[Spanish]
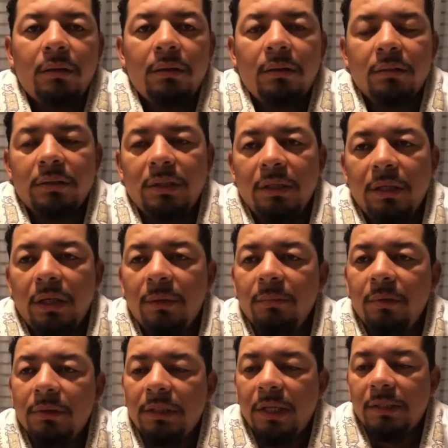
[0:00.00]
nos
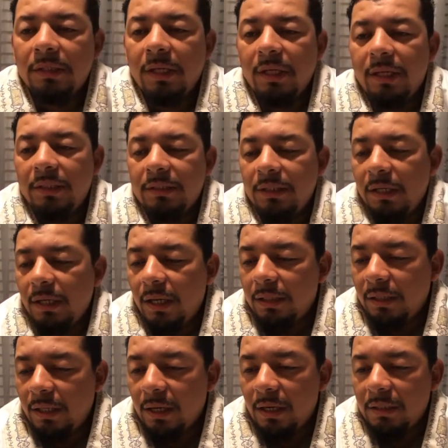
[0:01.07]
dirigimos hacia el este, a la
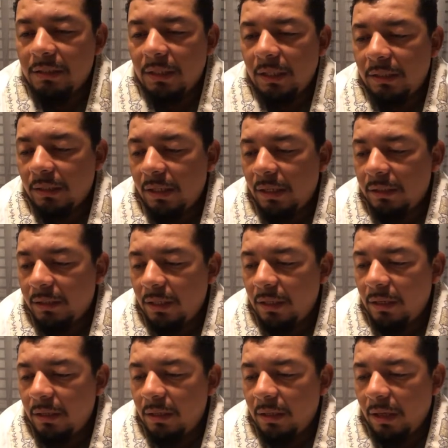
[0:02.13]
tierra santa, a la
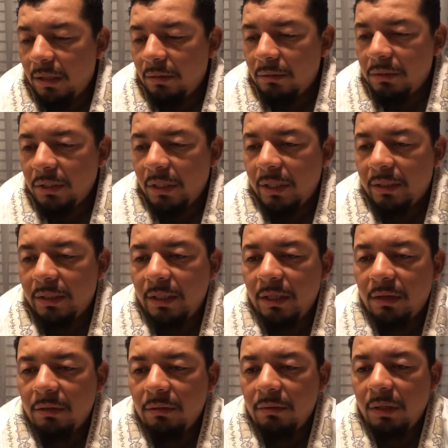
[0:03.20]
tierra del Kadosh del
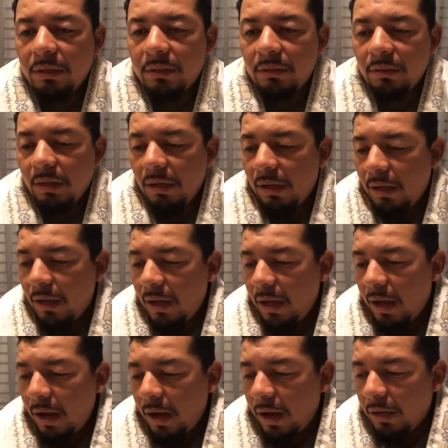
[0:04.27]
Eterno,
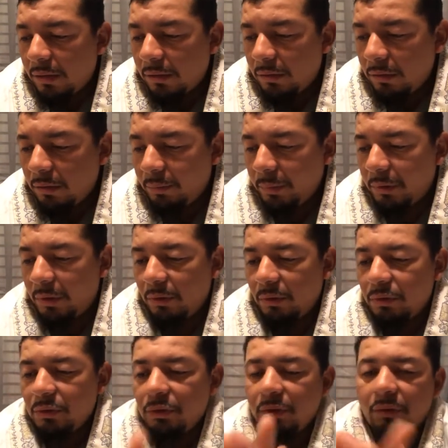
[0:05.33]
al,
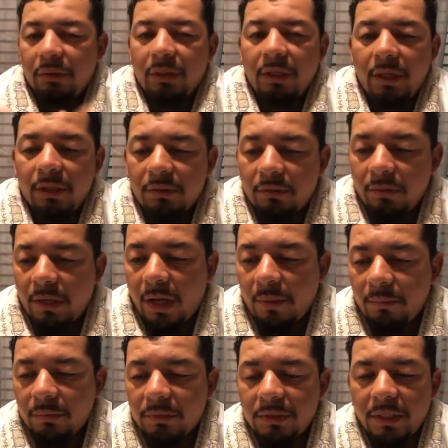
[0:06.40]
Todopoderoso, y
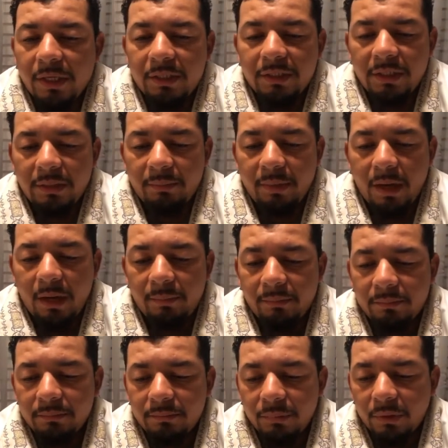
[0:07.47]
entonamos el Shema.
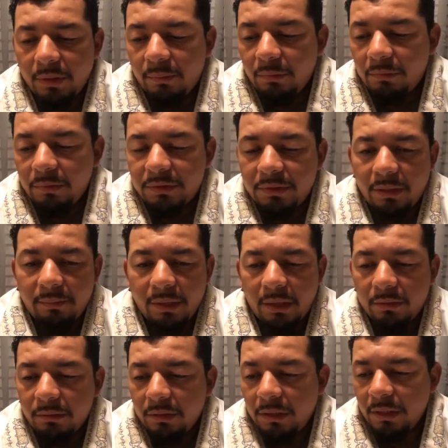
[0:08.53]
Ponemos nuestra
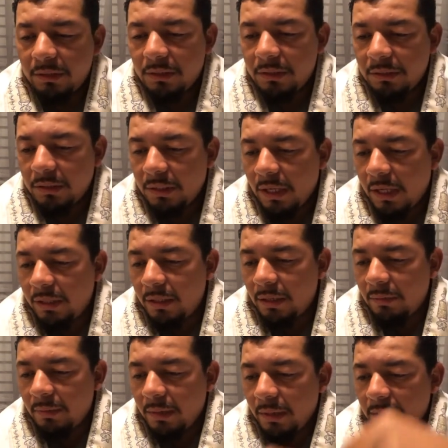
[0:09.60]
mano derecha en señal de
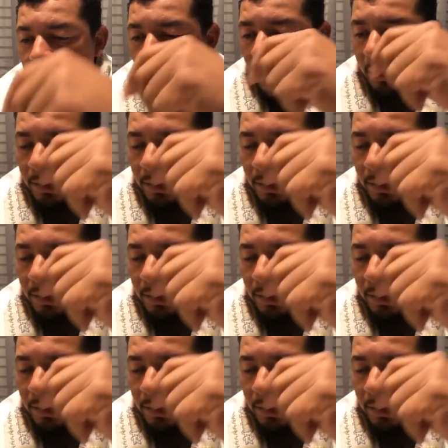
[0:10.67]
reverencia al